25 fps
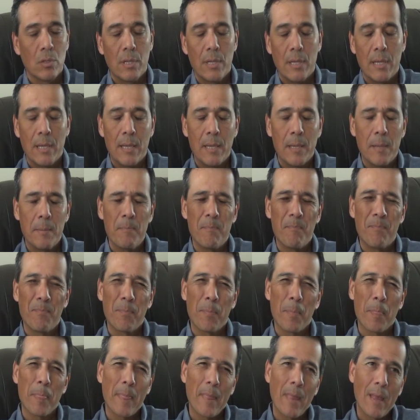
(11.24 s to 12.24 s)
Eh,
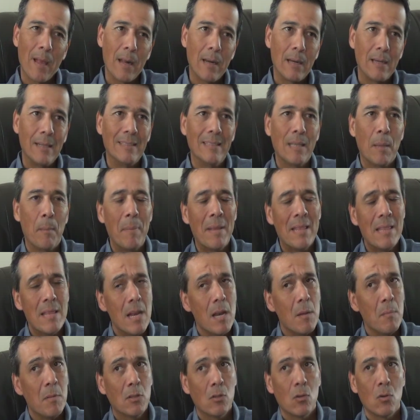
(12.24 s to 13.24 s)
depende
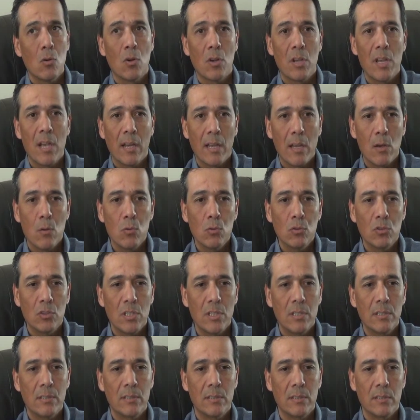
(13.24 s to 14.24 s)
de la metodología que
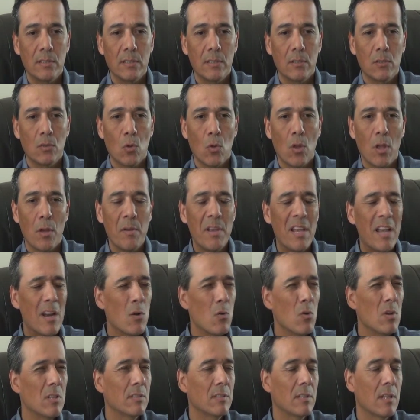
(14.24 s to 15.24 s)
uses, todavía
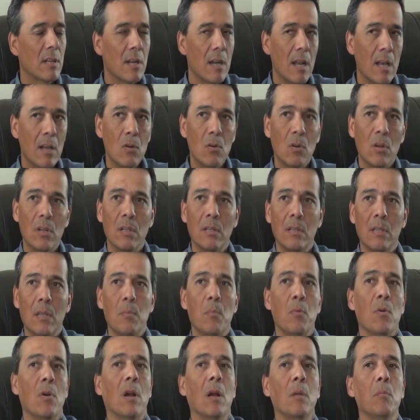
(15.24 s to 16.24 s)
no es claro que el
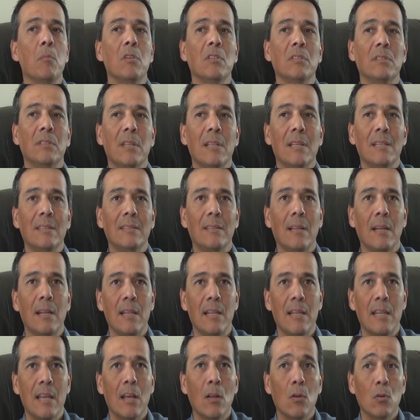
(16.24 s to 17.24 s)
tipo de cambio esté
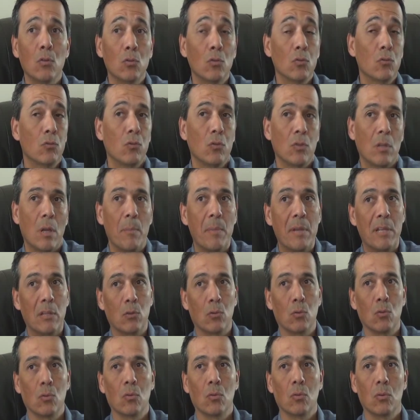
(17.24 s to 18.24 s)
desalineado de sus
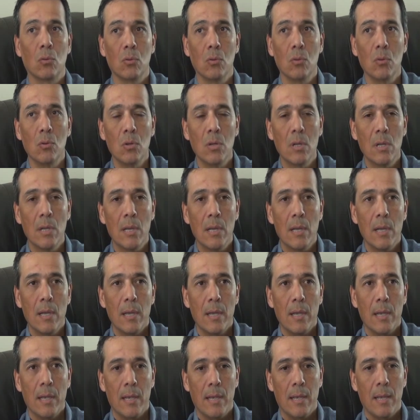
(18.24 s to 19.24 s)
fundamentos, ¿no?
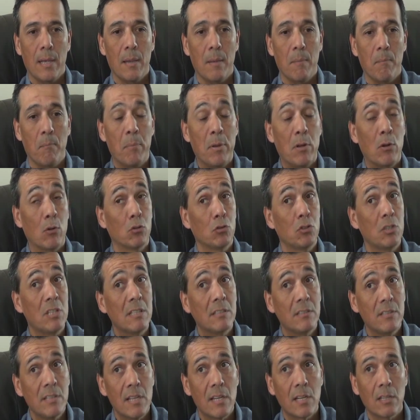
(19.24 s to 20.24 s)
Eh, pero
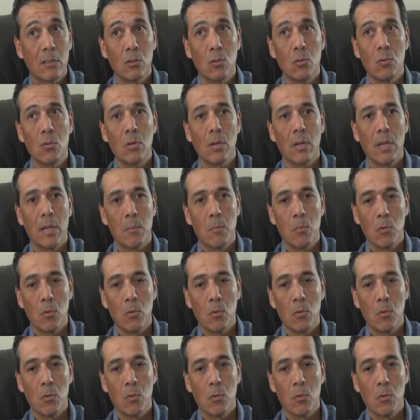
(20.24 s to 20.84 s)
sí es cierto que